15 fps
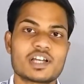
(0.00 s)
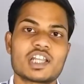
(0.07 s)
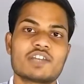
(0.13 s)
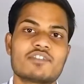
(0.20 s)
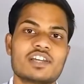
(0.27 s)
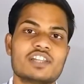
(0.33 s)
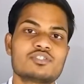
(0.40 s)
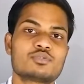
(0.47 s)
में
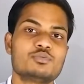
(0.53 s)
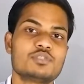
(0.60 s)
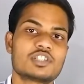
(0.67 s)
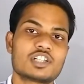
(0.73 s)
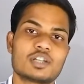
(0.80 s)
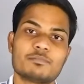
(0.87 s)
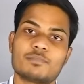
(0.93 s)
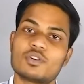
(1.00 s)
आने वाले
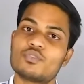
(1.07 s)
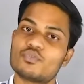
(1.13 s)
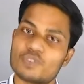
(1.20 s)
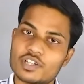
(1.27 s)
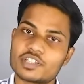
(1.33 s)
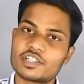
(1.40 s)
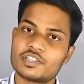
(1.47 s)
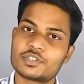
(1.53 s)
स्कूटर नंबर
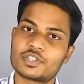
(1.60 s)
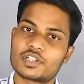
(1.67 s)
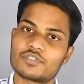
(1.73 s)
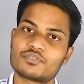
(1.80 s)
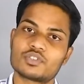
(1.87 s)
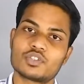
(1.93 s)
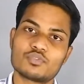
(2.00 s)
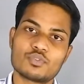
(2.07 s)
वन की
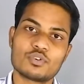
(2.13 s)
तरफ तो